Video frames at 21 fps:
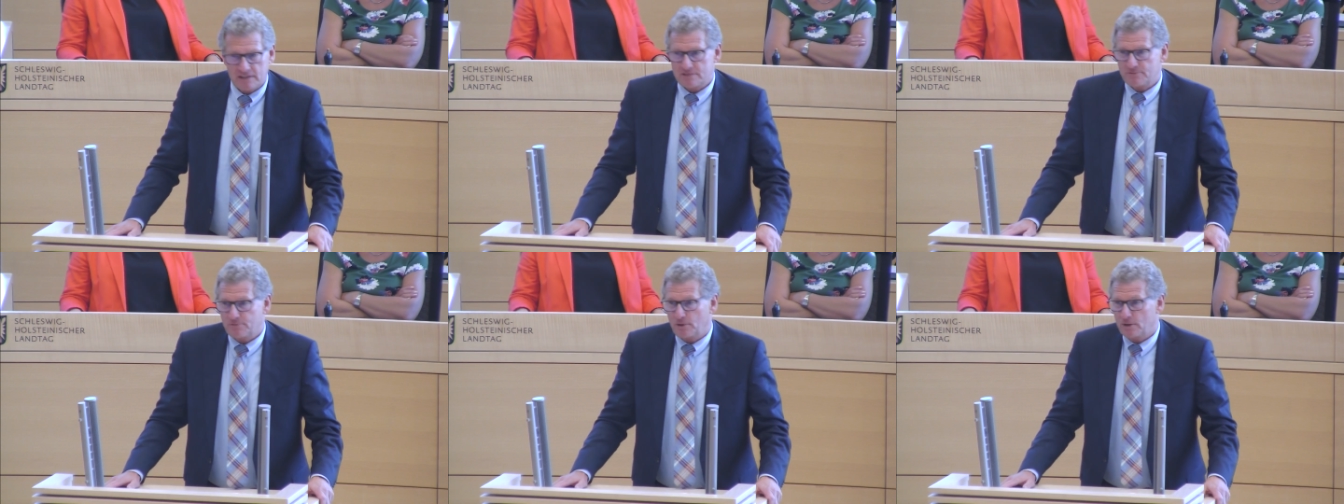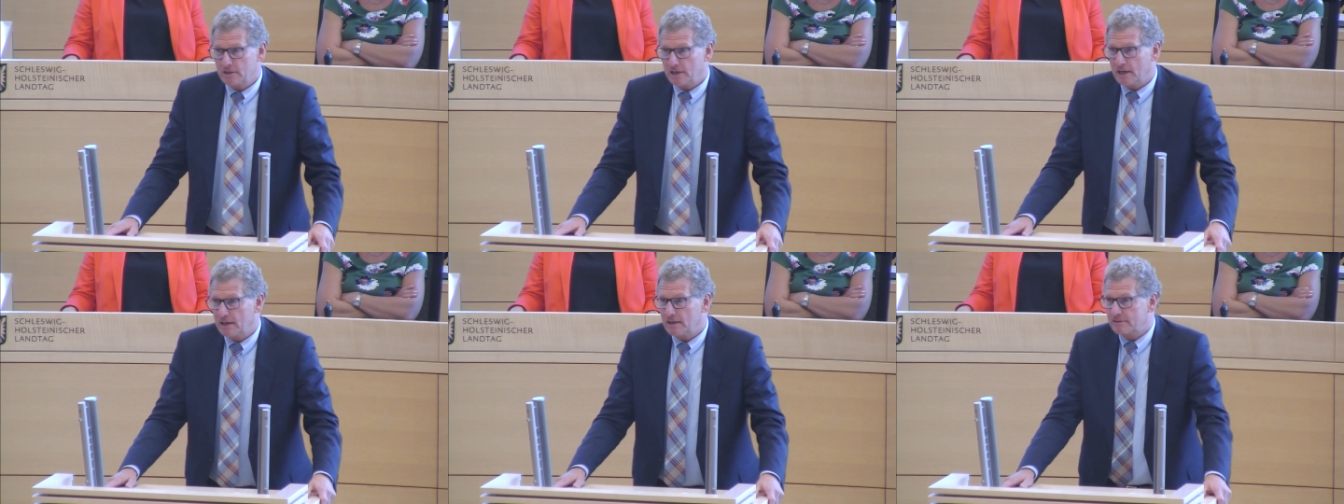
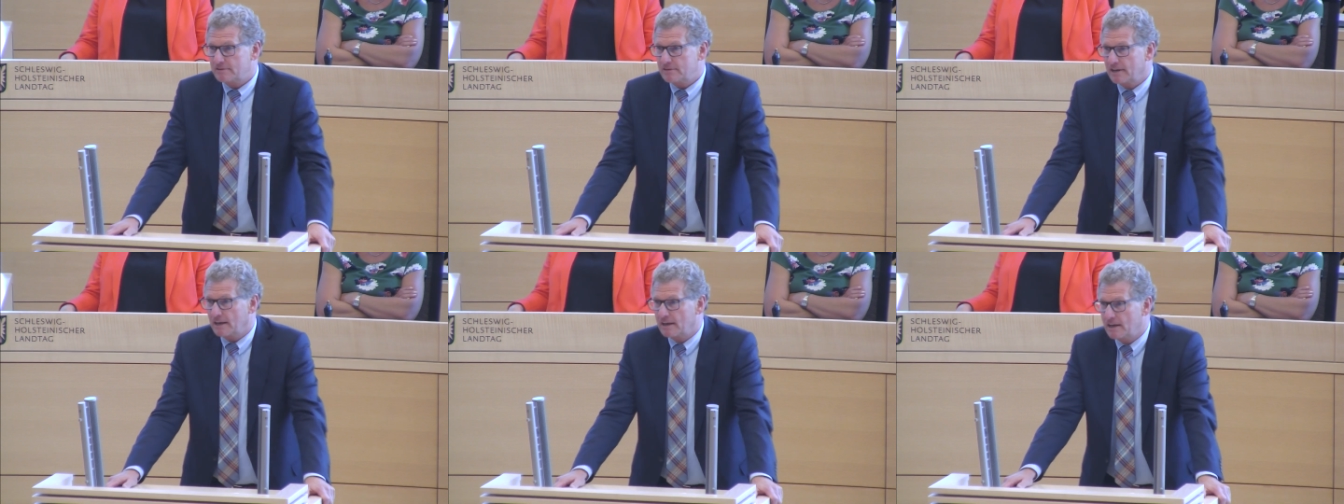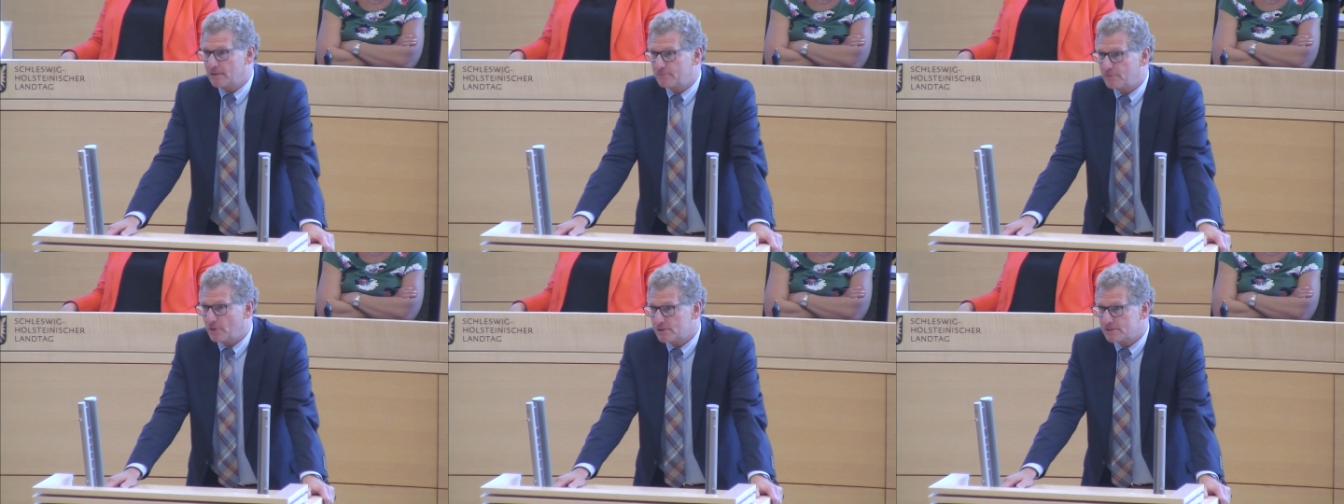jetzt von
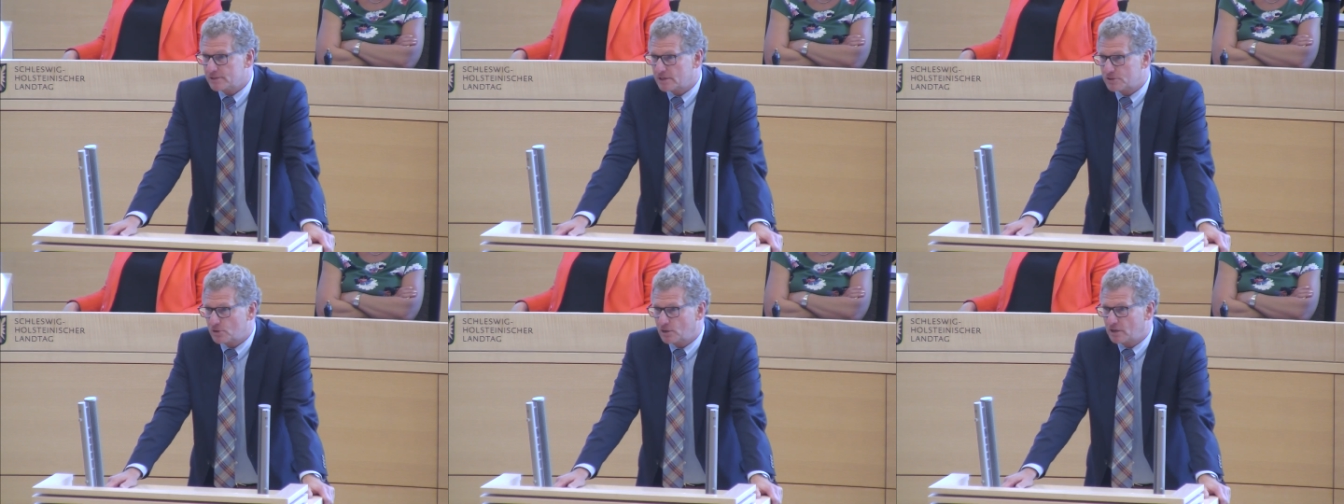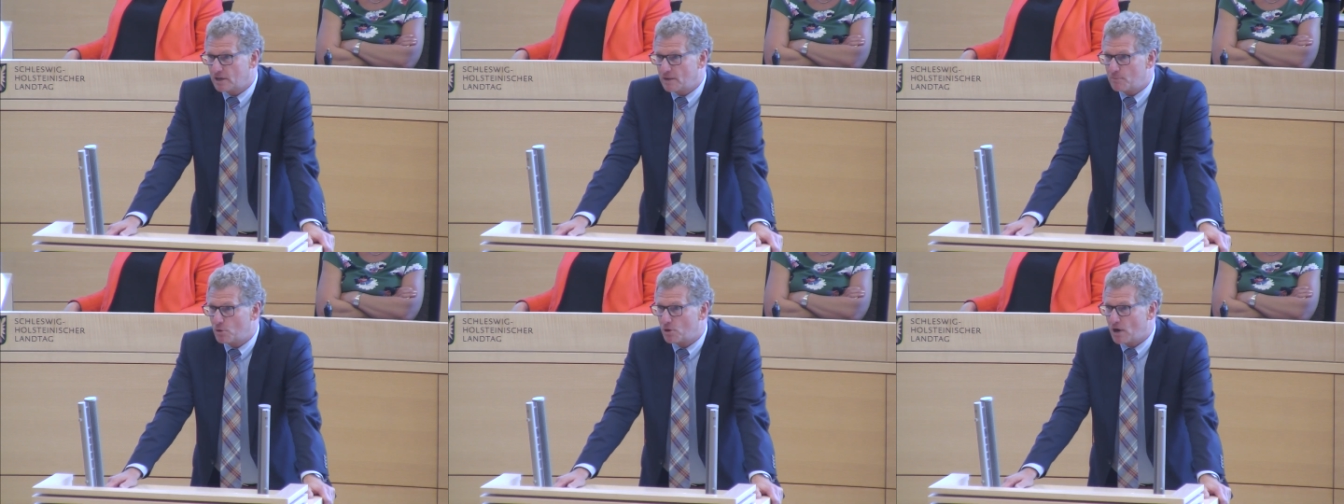Tinglev aus
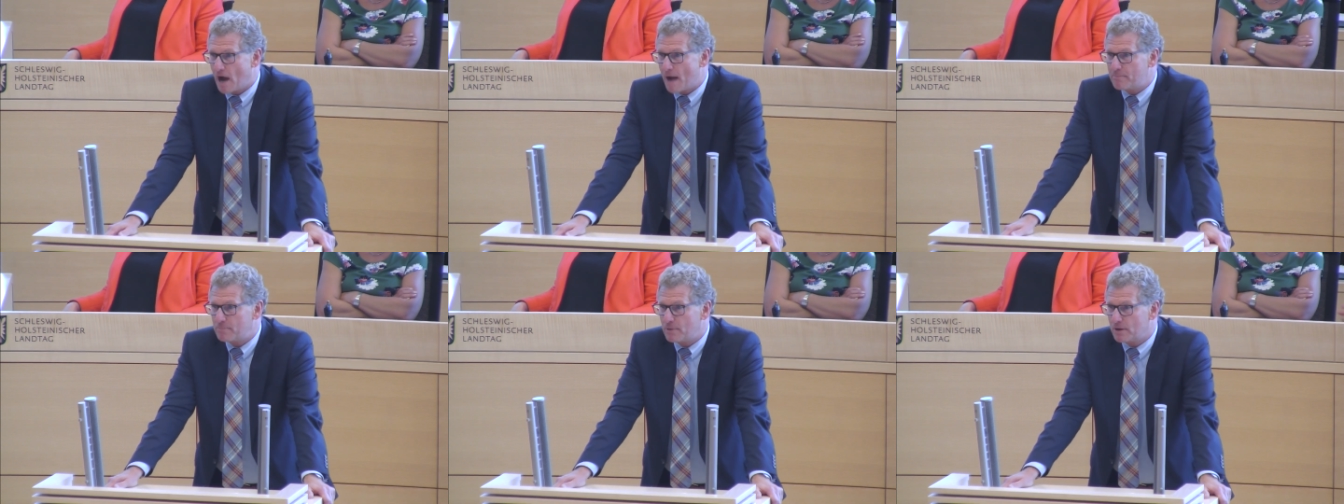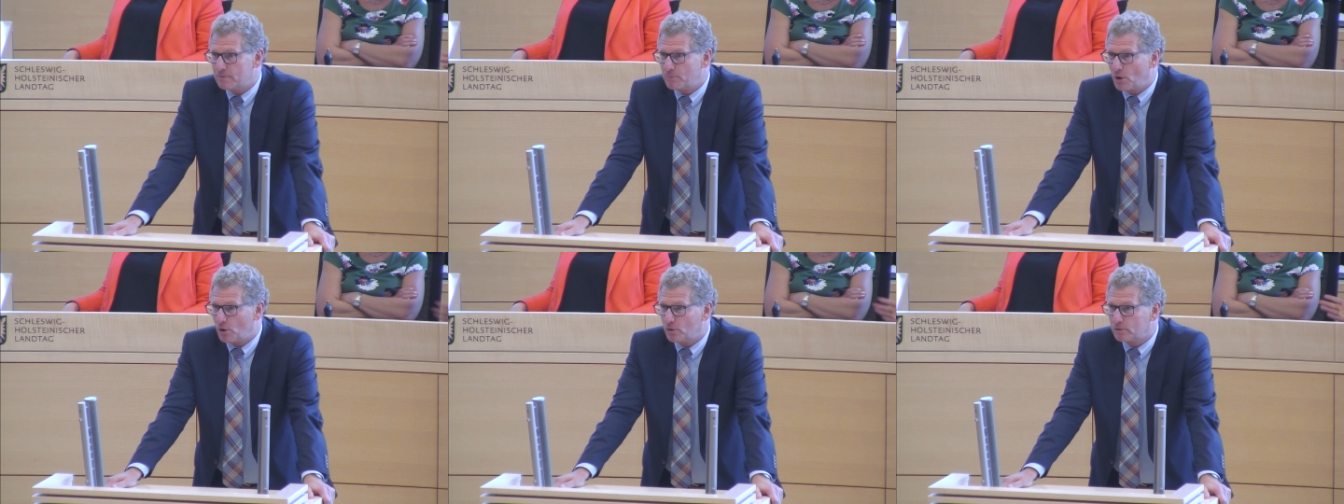nach Sonderburg
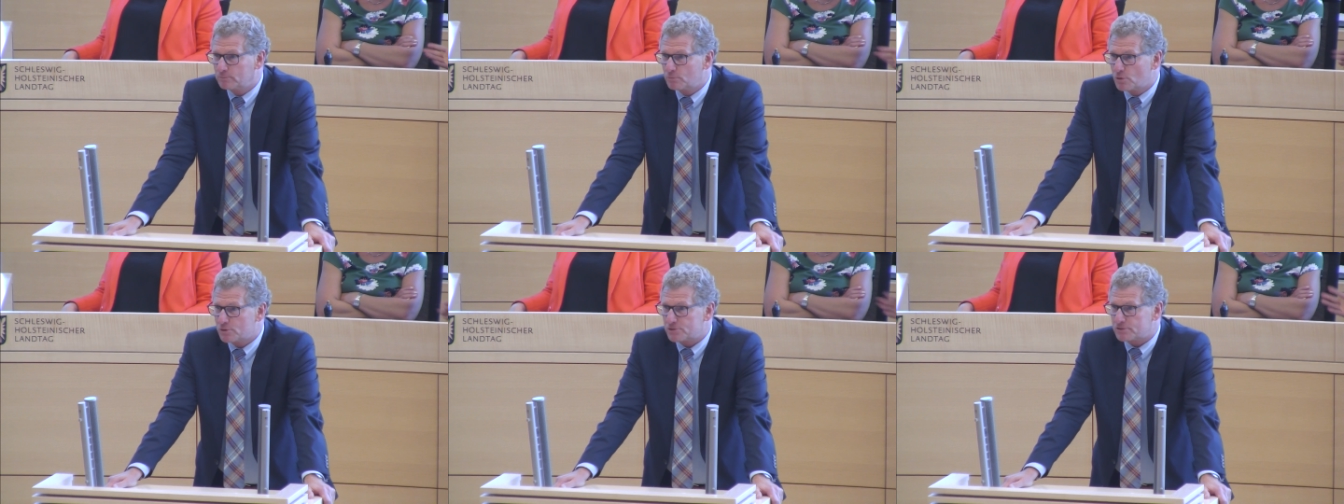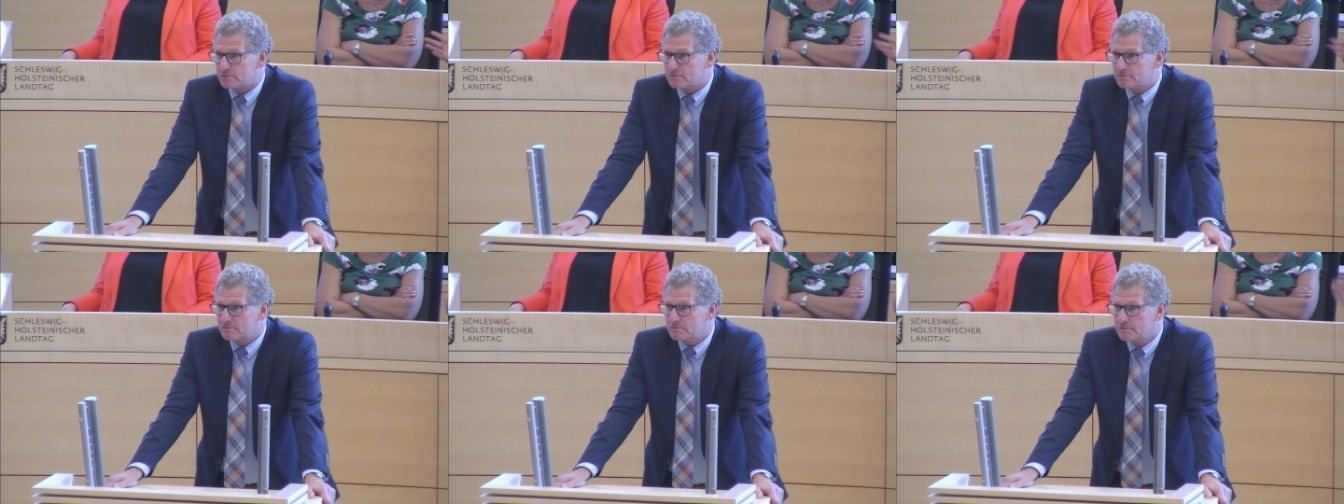
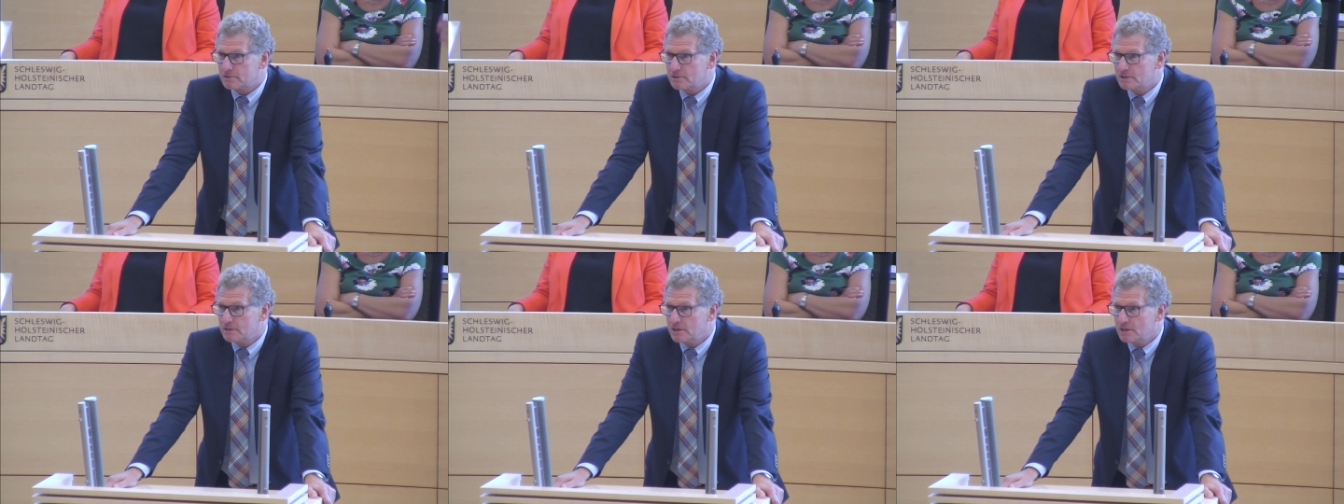abbauen müssen.